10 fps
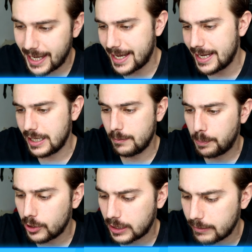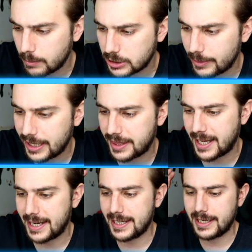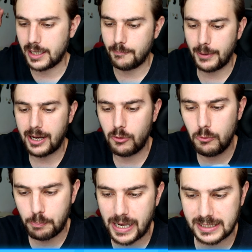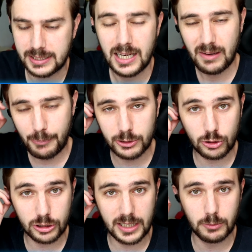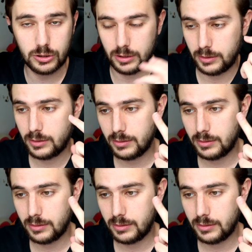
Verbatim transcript: Gale porque vamos a avanzar en el Brawl Pass Pero solo tenemos